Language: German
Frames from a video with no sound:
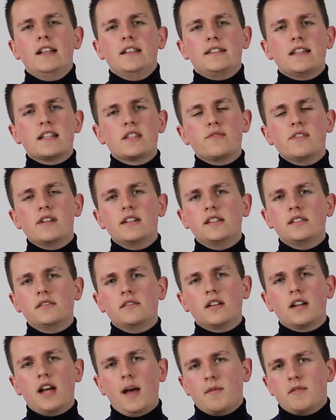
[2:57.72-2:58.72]

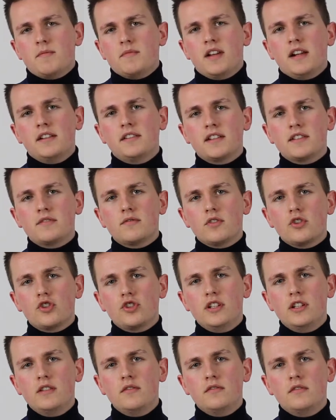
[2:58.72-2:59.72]
Deswegen habe ich mich halt dazu
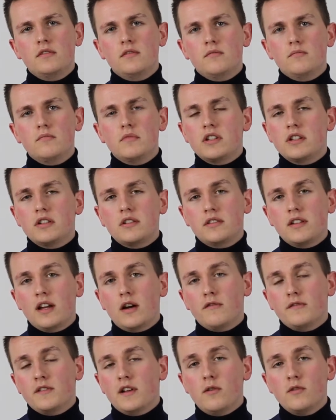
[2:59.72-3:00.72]
entschieden, mich da
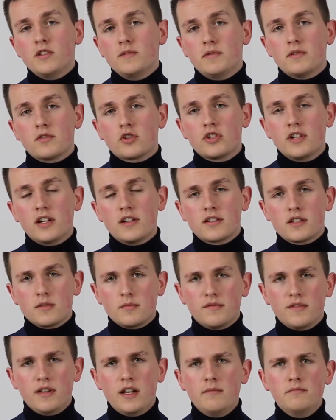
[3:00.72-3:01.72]
auf eine Ausbildungsstelle zu
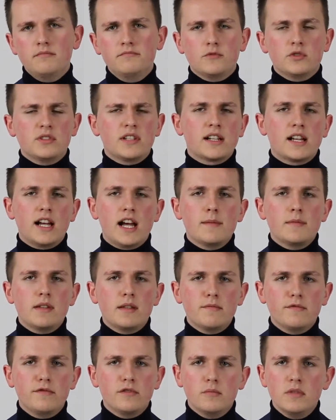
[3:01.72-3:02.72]
bewerben und da kam
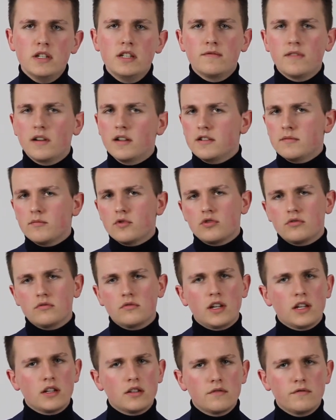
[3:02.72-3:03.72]
eben für mich, weil ich immer schon
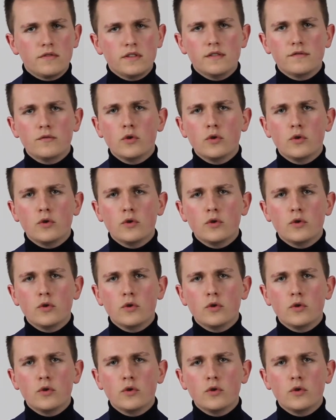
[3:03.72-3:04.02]
recht viel